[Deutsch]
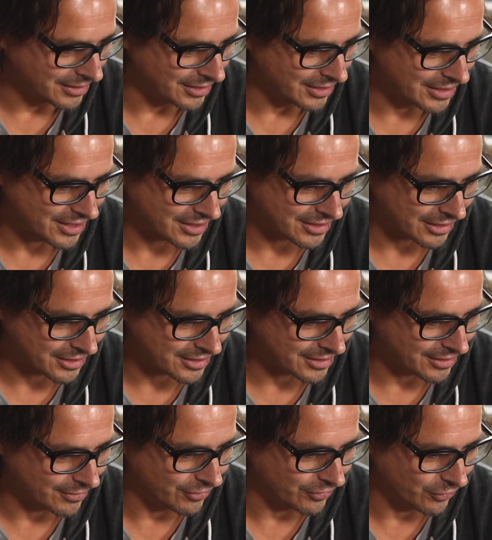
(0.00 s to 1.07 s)
Äh, ist es das,
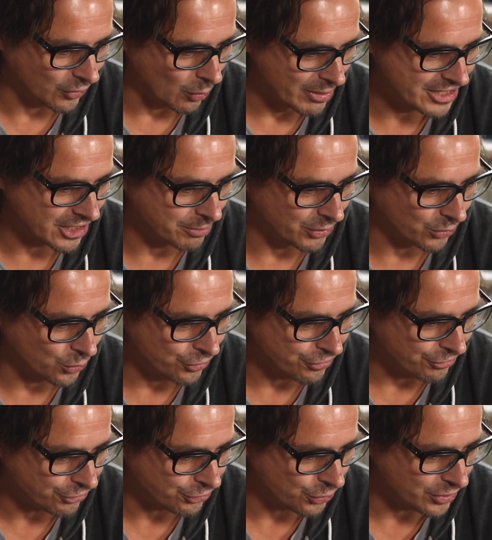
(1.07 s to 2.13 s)
äh, wo man sich
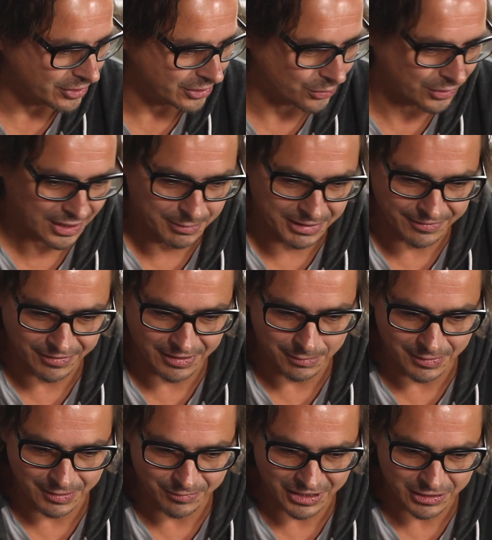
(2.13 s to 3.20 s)
berufen fühlt oder mit
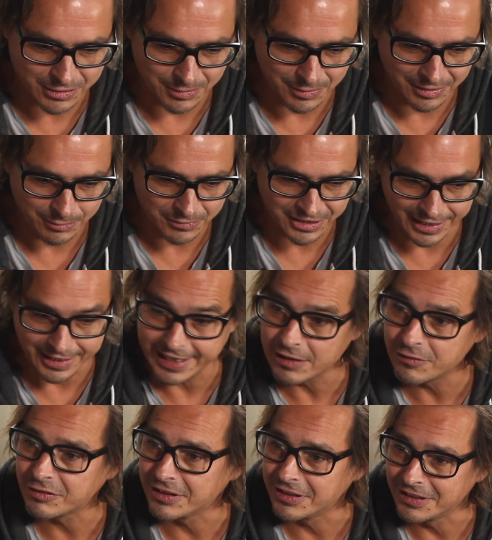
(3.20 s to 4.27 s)
wem, dass äh, man sein
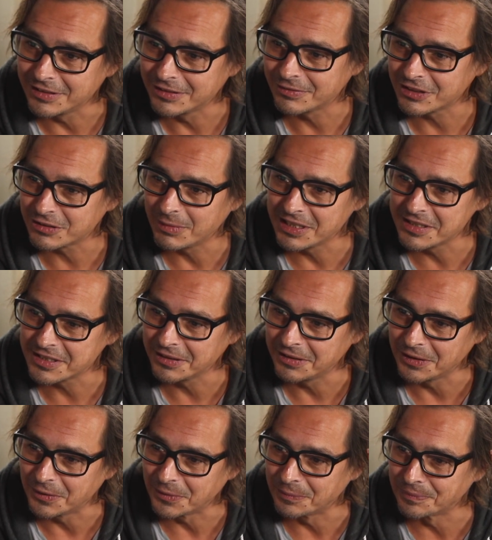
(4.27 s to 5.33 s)
Geld verdient? Was meinst du
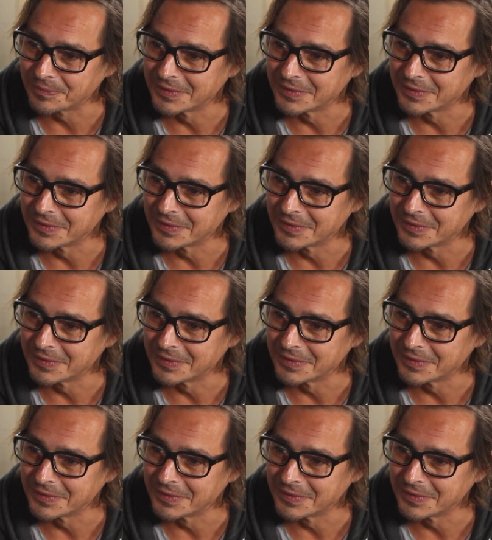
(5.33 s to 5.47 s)
genau?